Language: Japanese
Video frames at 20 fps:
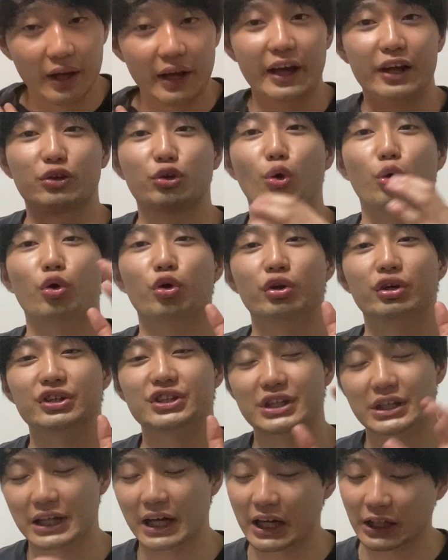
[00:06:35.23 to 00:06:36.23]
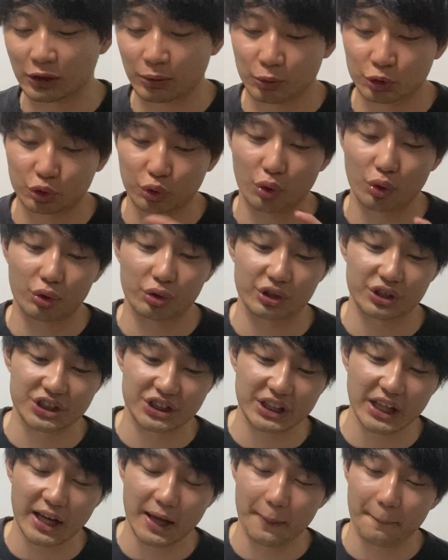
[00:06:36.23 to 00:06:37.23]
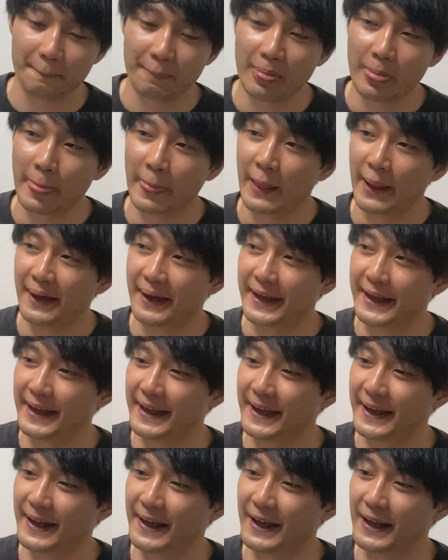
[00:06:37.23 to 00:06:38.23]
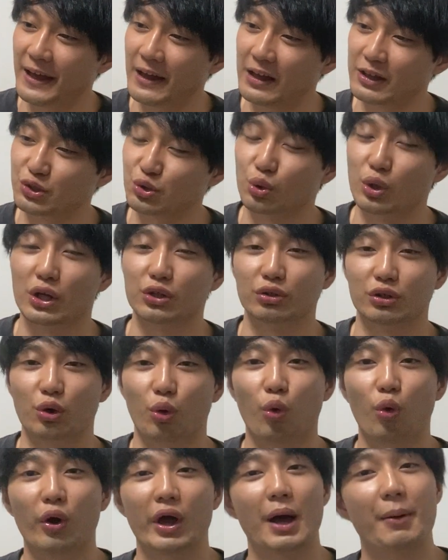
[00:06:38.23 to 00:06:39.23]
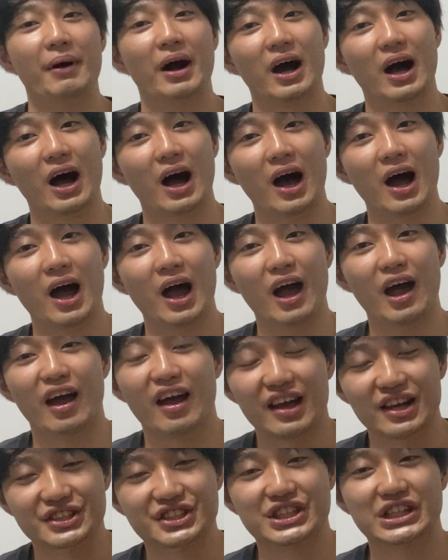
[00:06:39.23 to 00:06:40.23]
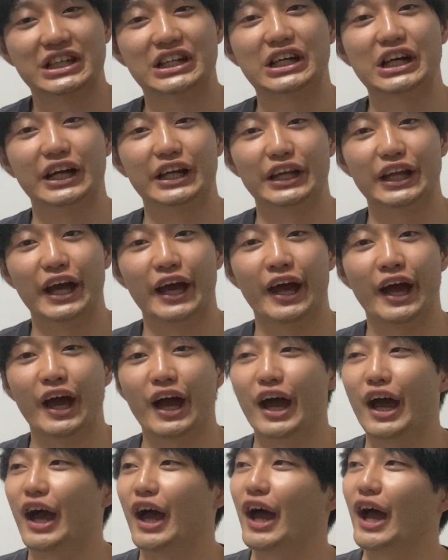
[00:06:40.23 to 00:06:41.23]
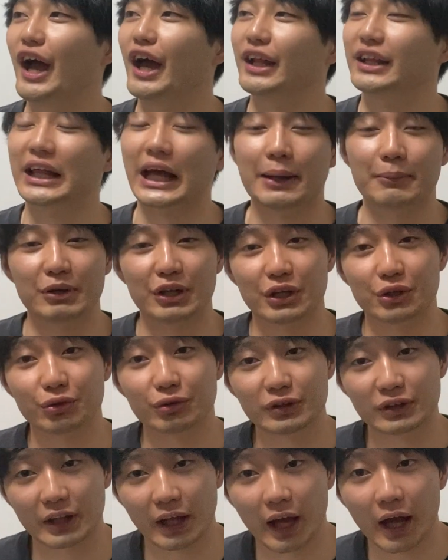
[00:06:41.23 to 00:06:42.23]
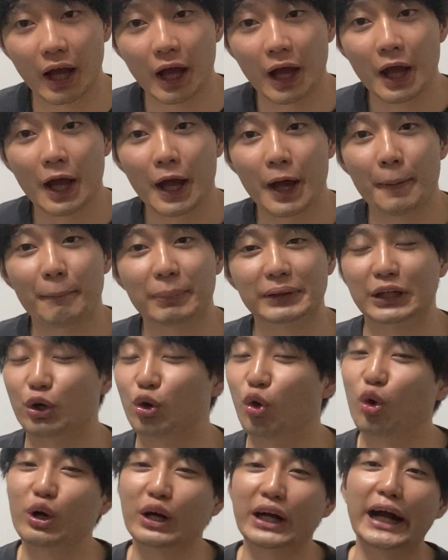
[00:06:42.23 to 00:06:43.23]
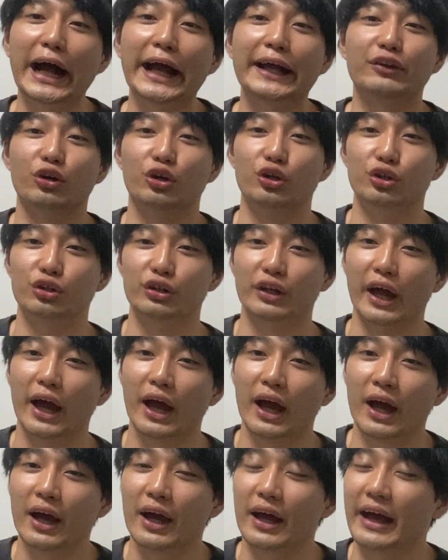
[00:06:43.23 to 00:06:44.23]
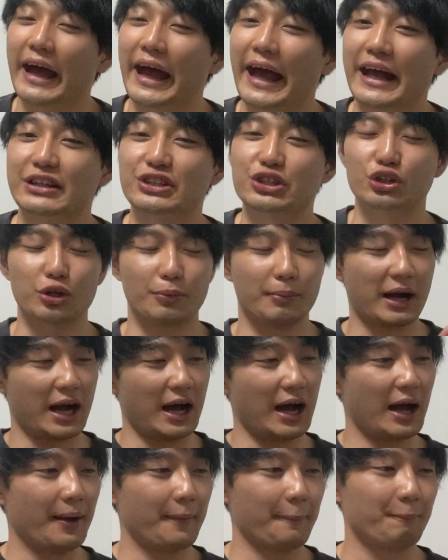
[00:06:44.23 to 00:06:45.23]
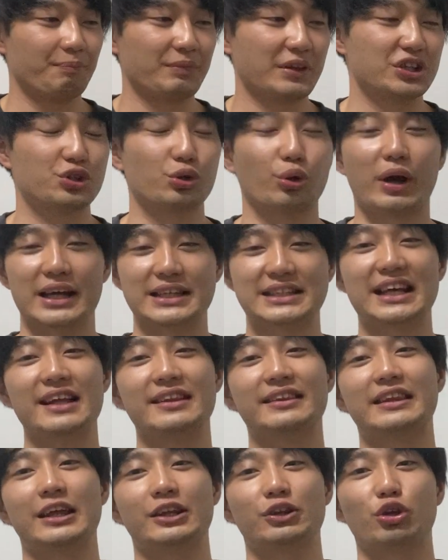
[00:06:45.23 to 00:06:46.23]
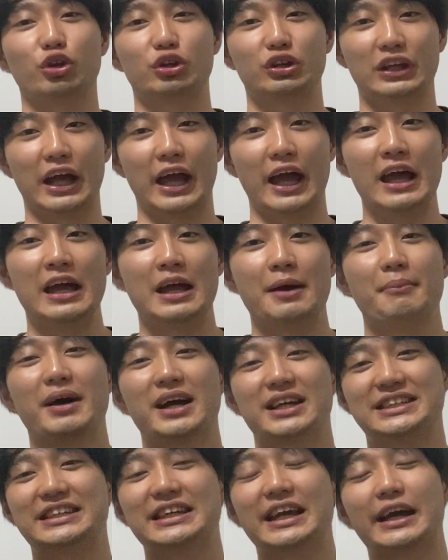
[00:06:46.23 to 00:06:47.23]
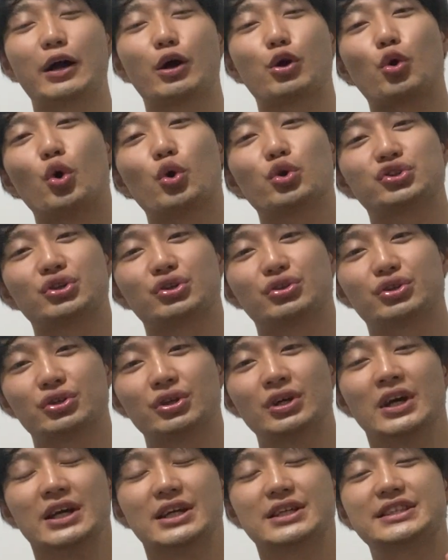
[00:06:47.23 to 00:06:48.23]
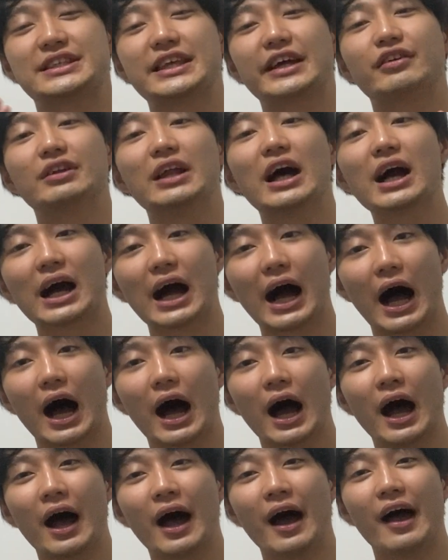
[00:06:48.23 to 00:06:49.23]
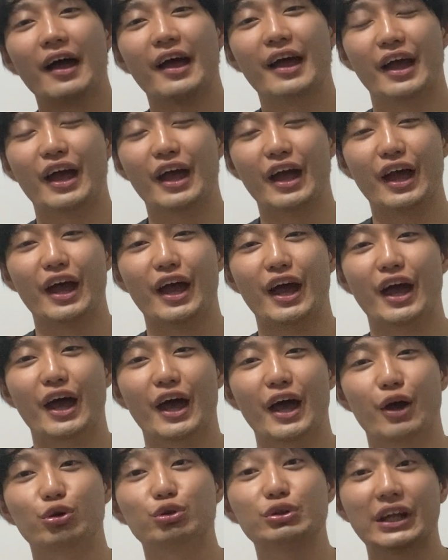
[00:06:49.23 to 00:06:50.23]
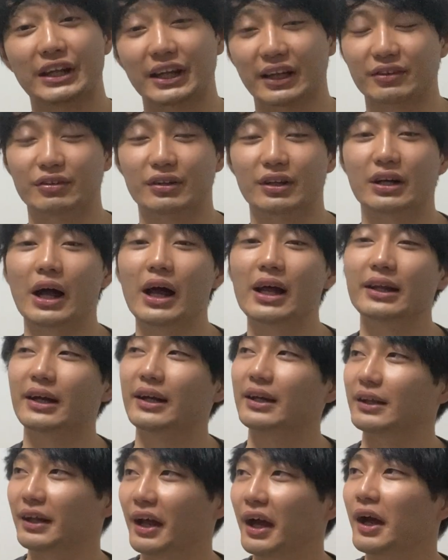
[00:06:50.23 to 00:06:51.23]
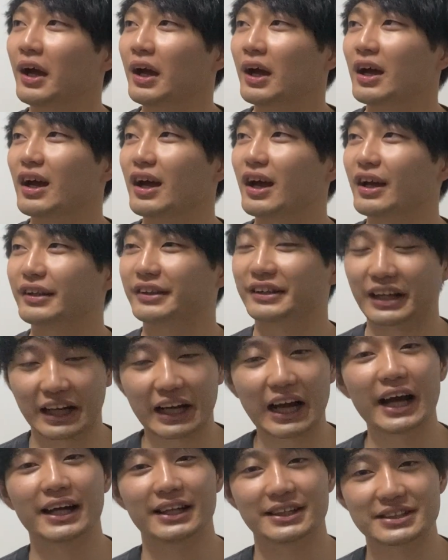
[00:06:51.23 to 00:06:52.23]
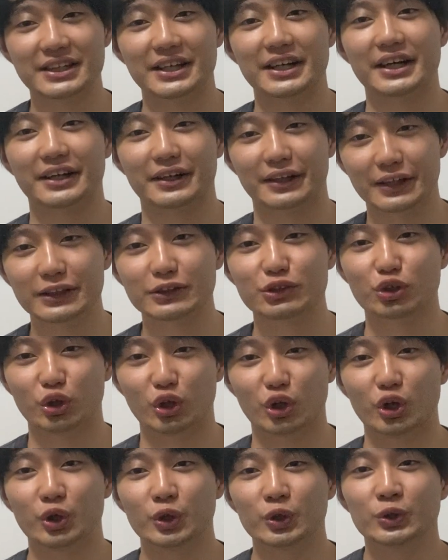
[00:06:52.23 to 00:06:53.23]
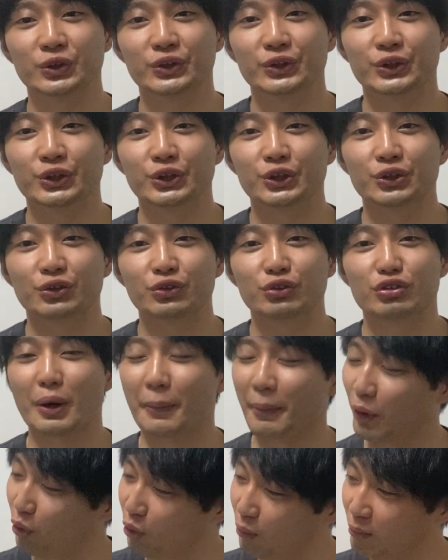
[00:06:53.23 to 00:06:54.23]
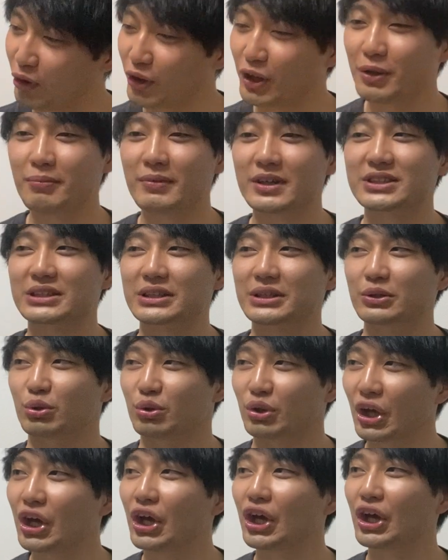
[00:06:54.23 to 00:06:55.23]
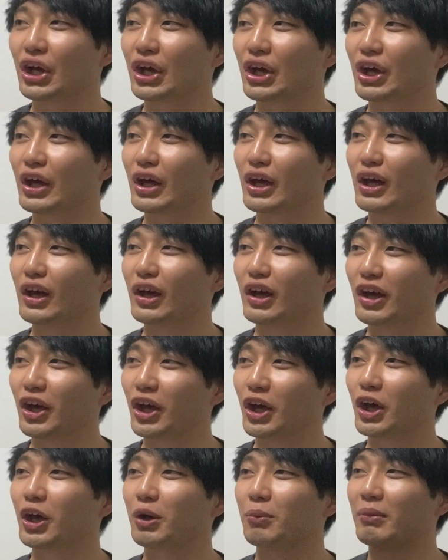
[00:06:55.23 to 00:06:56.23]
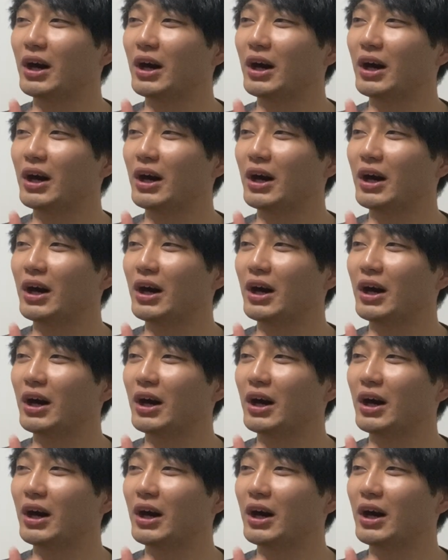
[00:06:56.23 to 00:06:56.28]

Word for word: えー、盗塁し、中野も盗塁して、えー、その後に大山が、えー、しっかりね、えー、タイムリー打って、また6回というね、えー、ちょっとまあ、初回3点取って、まあ、試合が硬直してる中、えー、打てたっていうのはかなりね、えー、でかいんじゃないかなと、やっぱ思いますよね。